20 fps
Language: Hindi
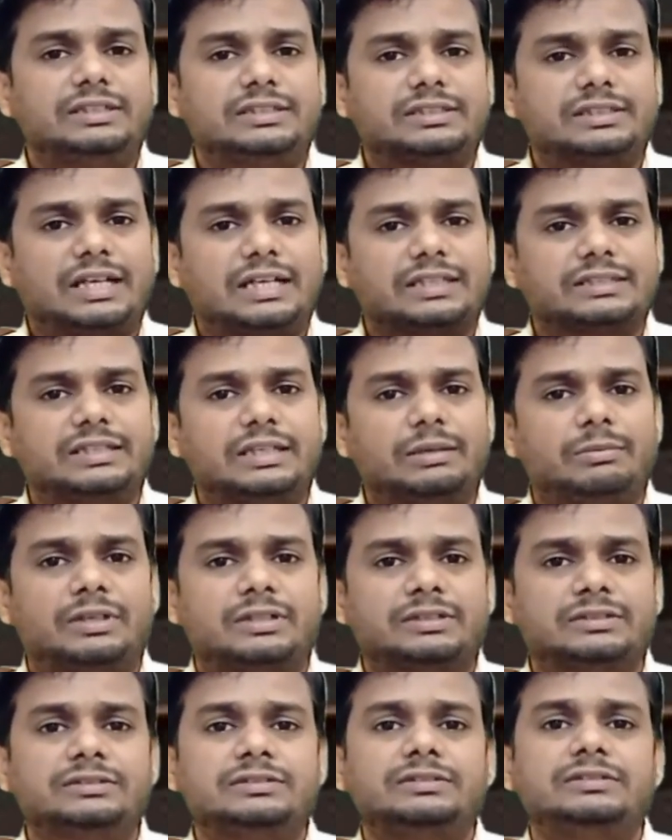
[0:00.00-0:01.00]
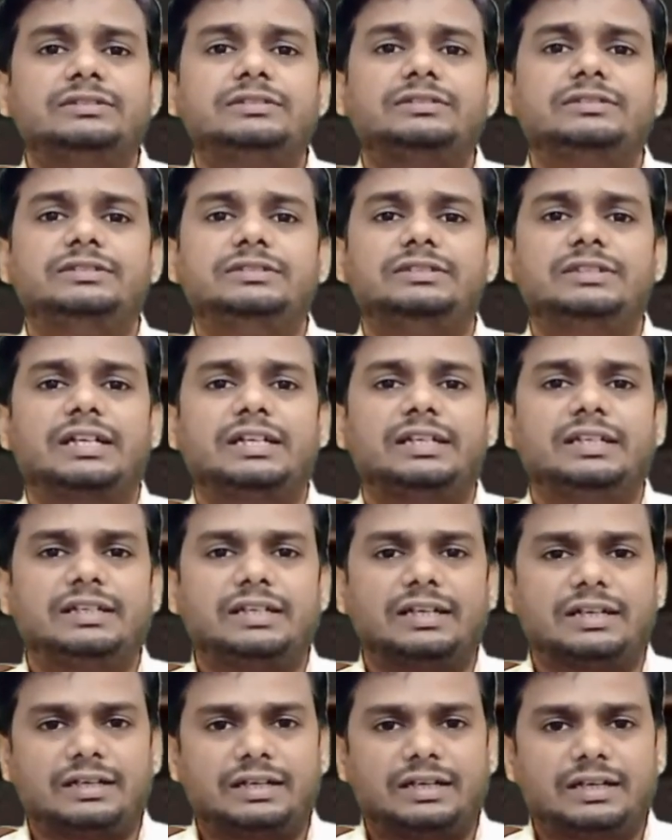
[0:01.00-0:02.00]
इसका सेवन नहीं
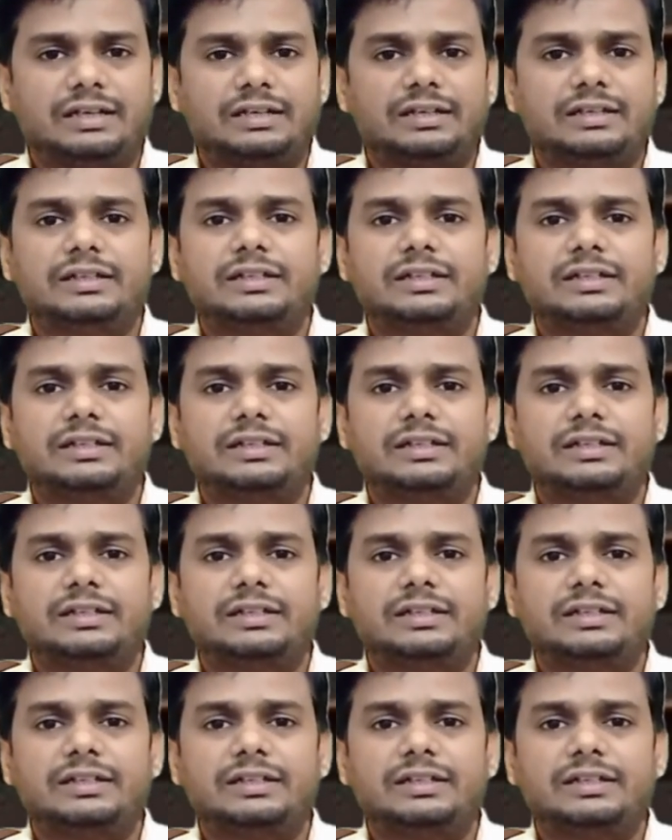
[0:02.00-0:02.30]
करना